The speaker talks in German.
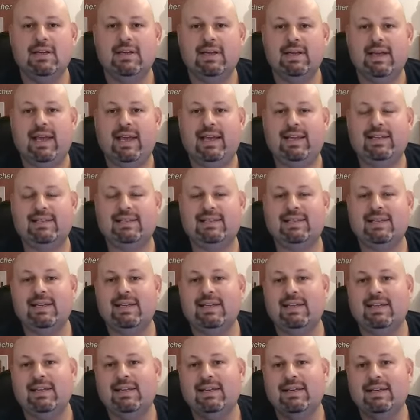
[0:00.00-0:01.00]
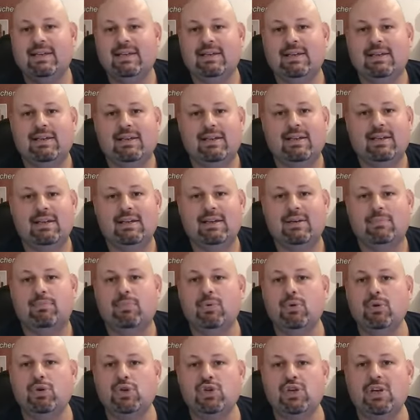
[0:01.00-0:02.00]
Äste, äh,
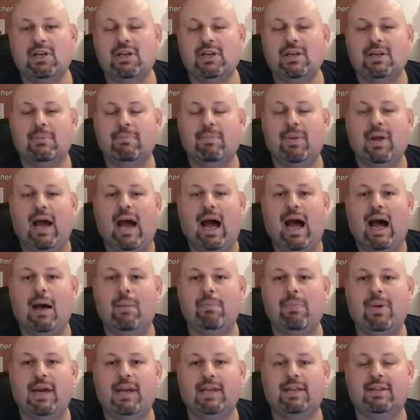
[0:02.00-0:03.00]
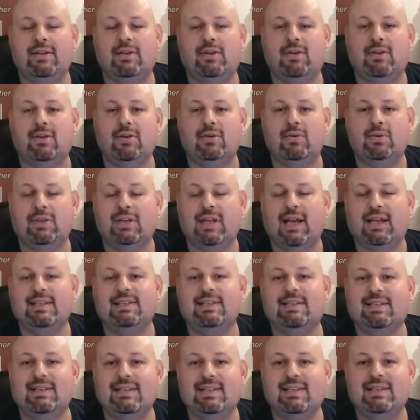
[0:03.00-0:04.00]
Büsche bearbeiten können. Und
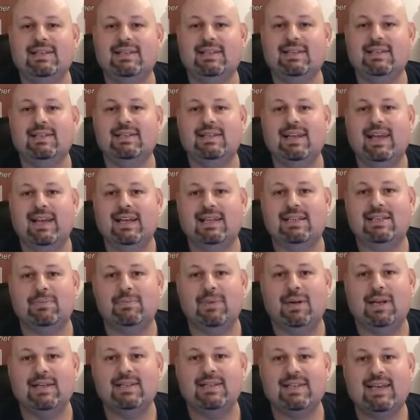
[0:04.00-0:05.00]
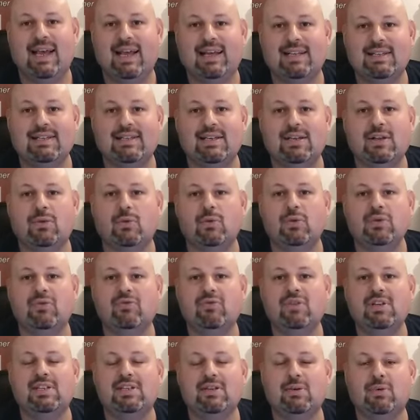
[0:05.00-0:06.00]
das ist erstmal das erste
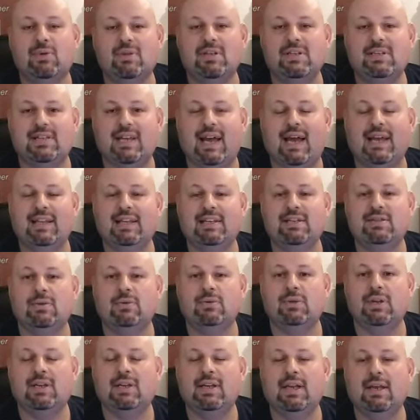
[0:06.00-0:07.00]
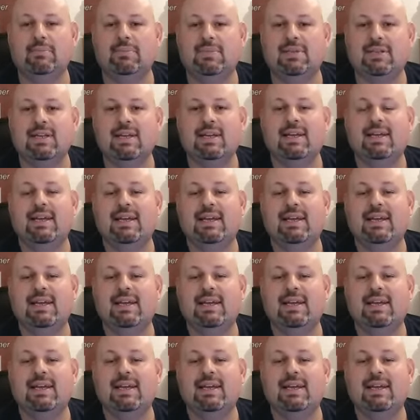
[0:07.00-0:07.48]
Grundvision seines Unternehmens.